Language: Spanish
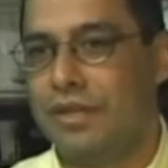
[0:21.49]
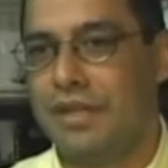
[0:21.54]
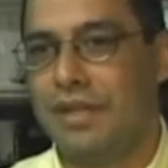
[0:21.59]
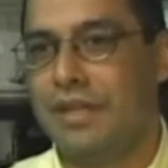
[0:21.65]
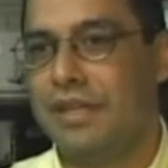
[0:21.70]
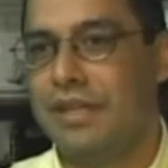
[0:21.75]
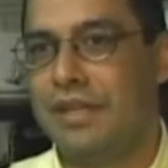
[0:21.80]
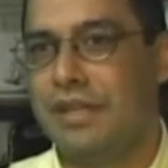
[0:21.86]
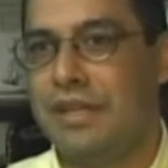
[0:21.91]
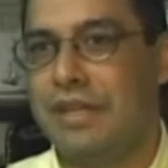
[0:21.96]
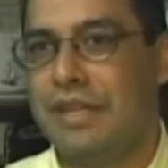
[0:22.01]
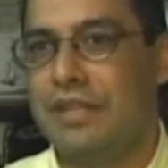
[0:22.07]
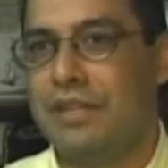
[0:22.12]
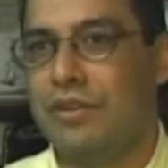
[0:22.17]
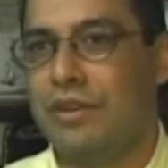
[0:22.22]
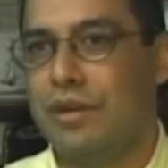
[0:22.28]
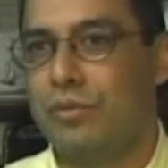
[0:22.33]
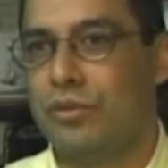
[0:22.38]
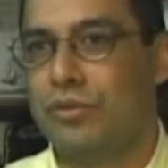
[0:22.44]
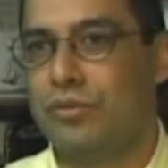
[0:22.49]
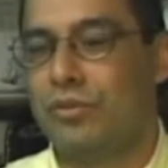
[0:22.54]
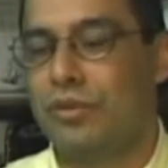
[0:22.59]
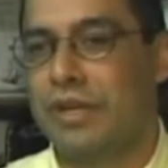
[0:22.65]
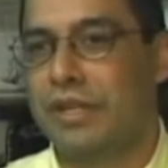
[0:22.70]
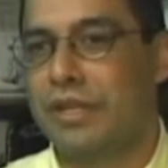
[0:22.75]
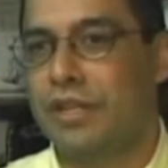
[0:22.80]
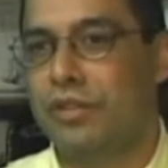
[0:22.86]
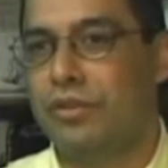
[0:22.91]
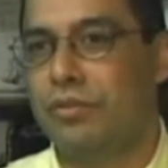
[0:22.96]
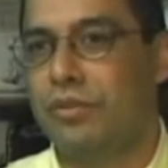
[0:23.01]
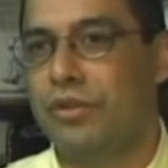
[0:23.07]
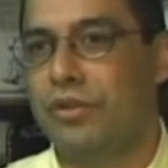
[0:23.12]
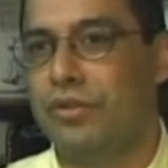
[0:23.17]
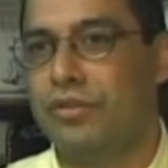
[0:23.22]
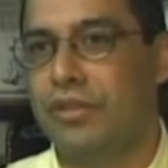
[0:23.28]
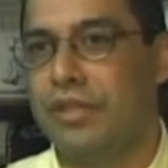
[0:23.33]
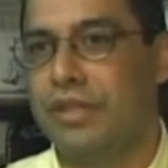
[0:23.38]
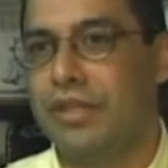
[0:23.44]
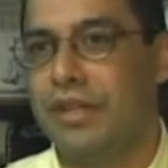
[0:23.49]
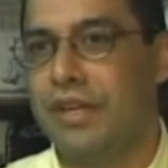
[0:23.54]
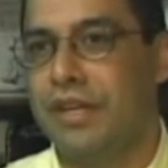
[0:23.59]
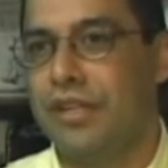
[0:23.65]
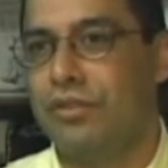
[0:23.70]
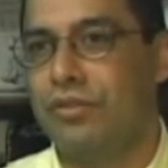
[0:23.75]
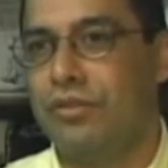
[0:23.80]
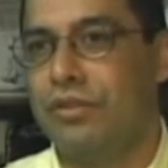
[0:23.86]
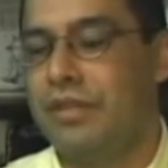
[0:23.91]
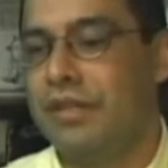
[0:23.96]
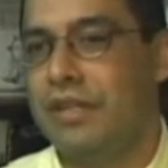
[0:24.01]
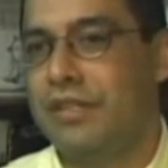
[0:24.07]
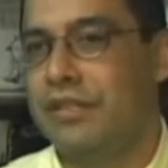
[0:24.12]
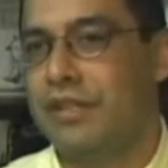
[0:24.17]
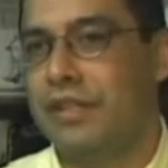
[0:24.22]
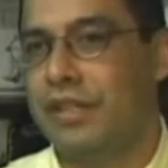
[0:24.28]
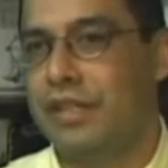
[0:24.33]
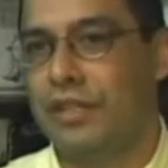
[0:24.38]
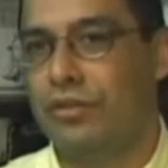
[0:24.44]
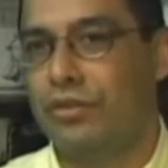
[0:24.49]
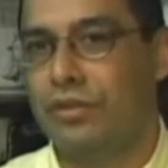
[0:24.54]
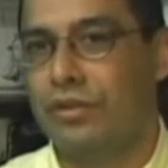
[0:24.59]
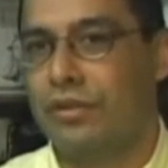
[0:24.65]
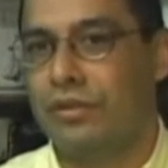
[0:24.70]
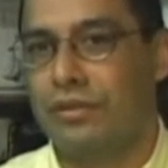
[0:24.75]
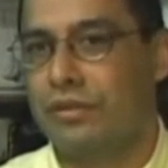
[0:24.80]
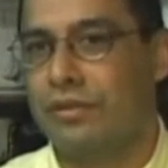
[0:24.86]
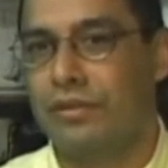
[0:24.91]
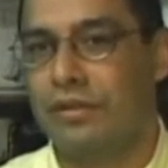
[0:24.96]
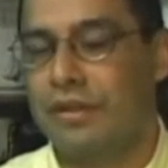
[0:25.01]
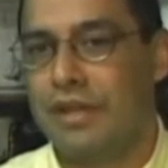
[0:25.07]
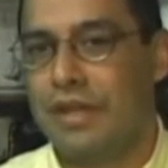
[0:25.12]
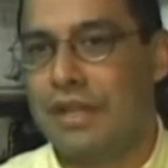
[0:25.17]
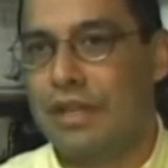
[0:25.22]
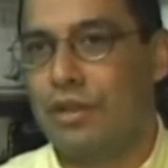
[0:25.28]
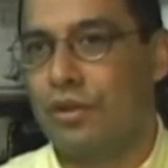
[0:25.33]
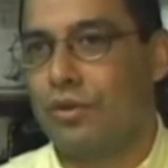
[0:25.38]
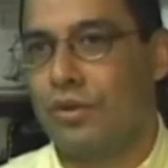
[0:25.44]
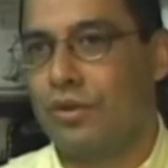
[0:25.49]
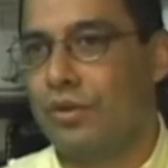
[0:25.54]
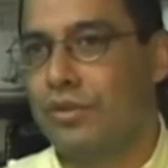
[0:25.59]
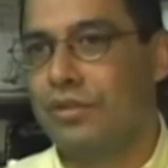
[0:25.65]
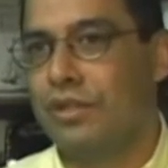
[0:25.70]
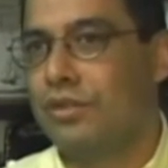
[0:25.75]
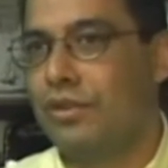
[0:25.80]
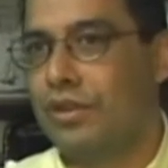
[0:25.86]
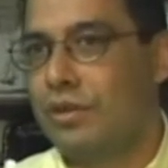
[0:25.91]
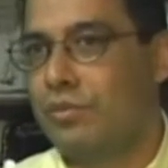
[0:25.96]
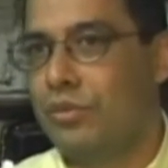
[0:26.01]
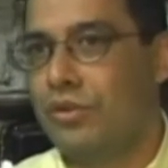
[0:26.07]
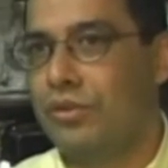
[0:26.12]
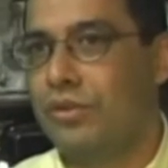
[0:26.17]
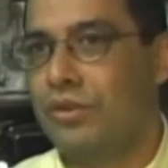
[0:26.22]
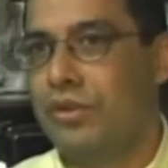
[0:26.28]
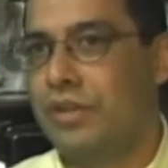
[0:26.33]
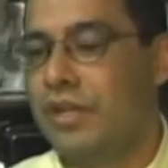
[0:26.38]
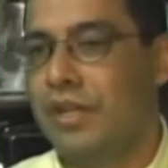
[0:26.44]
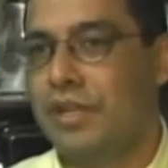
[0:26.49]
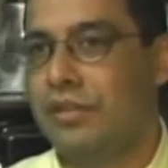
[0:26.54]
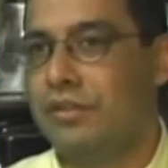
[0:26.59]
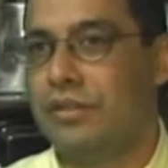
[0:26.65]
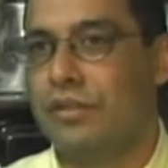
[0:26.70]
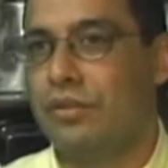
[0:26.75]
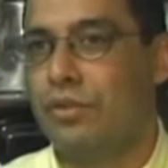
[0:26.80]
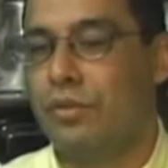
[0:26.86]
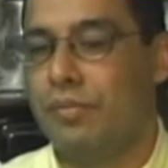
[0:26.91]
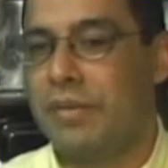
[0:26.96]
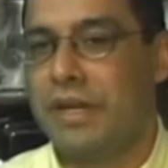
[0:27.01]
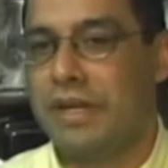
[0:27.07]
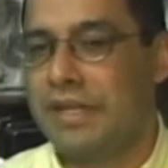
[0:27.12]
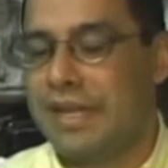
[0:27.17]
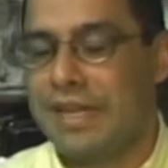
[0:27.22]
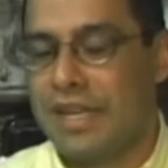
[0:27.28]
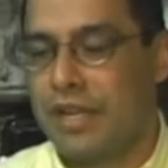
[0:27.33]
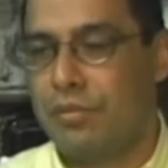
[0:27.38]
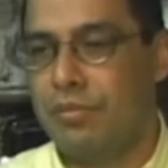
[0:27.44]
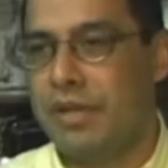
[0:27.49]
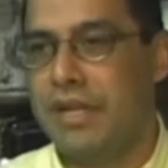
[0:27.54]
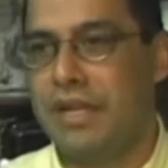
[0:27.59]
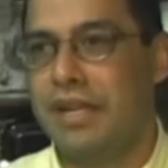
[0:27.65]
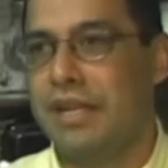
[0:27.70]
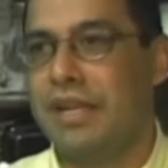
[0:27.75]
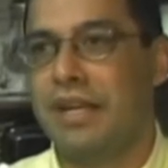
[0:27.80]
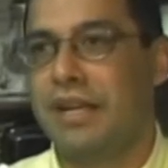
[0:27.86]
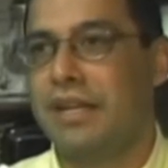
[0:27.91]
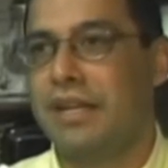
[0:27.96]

que llevamos guardando por 80 años y el secreto lo conoce todo el mundo y es no perder la mira de la